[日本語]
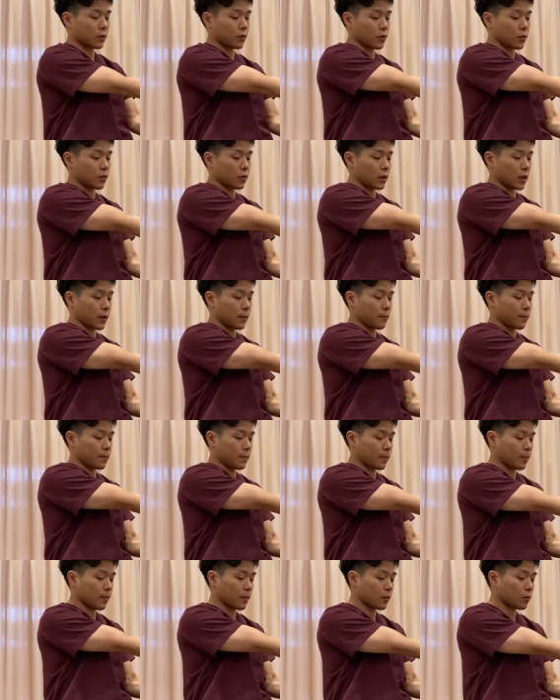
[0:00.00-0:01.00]
こういうふうに。
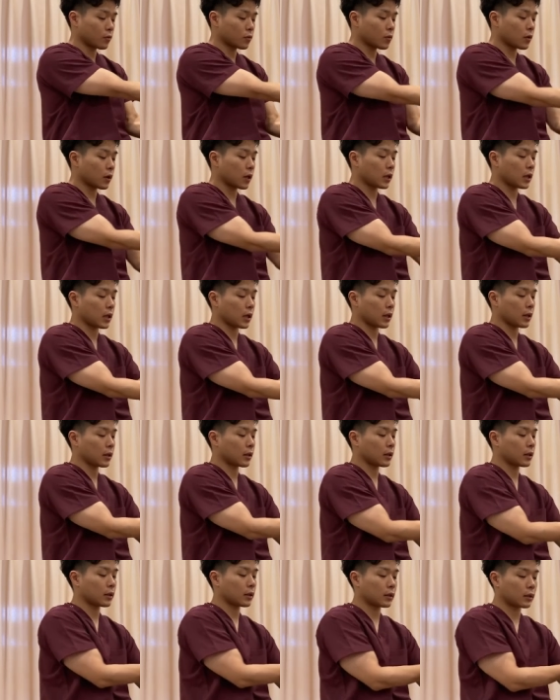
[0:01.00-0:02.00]
この時に
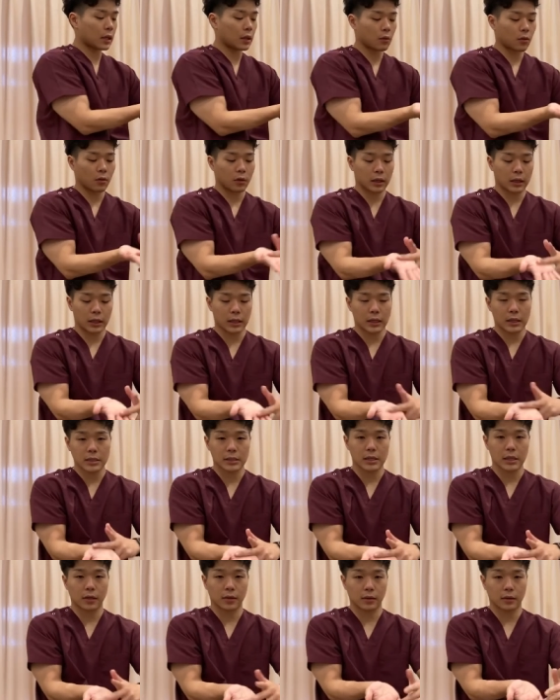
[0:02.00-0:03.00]
手のひら
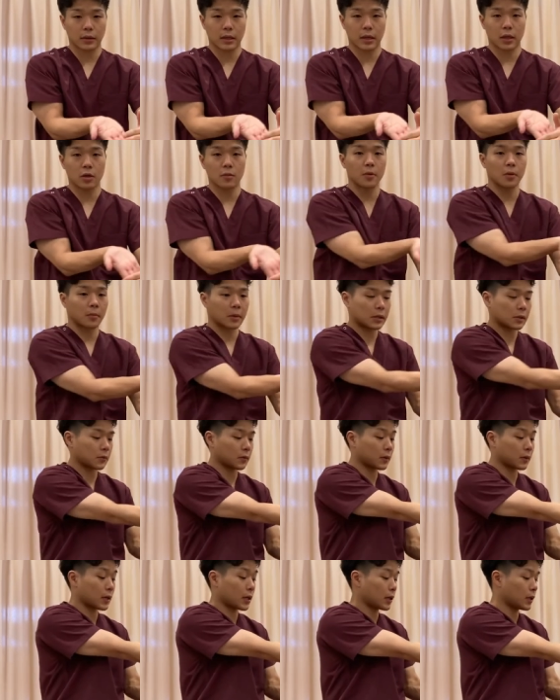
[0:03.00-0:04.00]
じゃなくって指を巻き
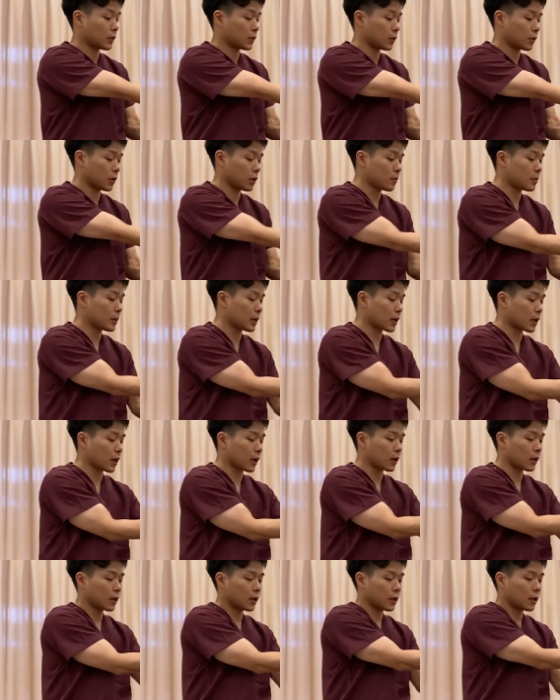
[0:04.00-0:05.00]
込んであげる方、指か
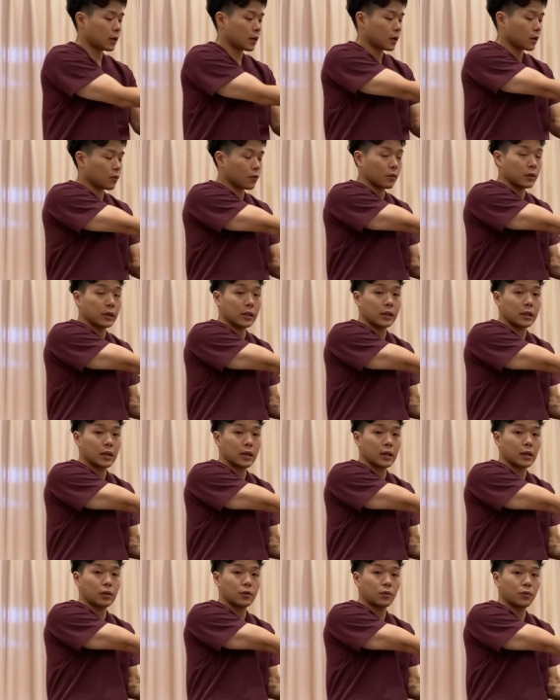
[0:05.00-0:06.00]
らこう引いてあ
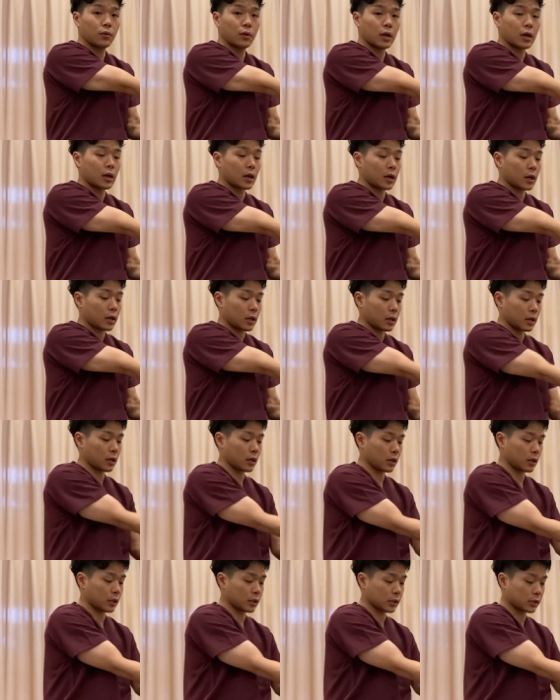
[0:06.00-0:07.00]
げる方が
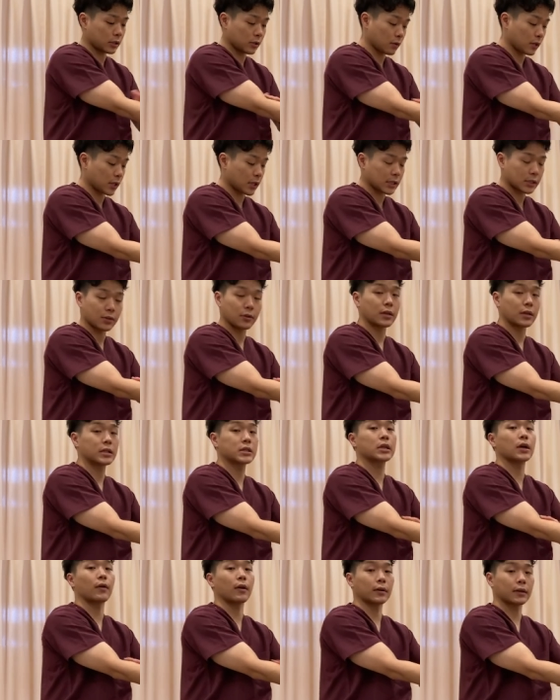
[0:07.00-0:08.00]

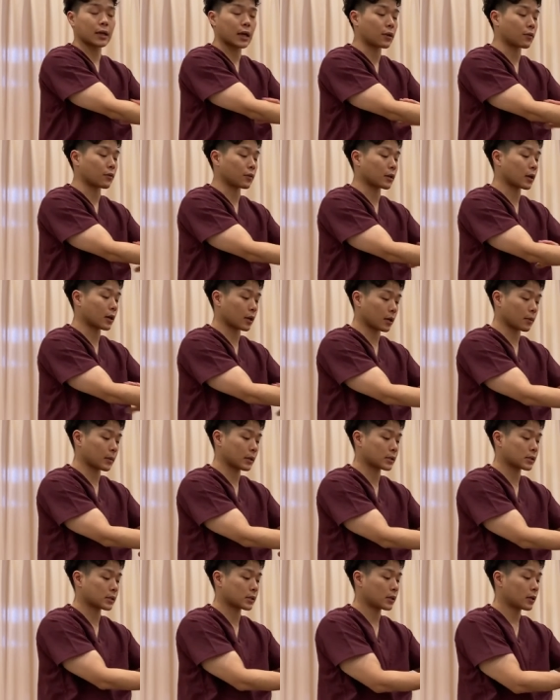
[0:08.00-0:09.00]
ストレッチ感はタイトにかかりま
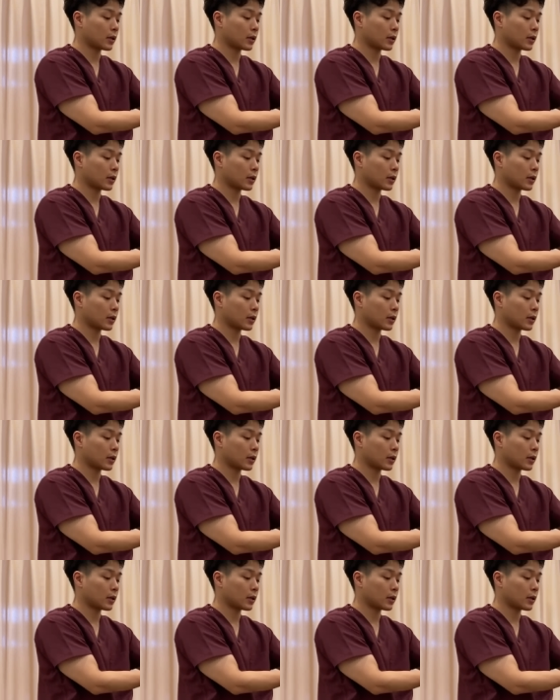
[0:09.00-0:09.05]
す。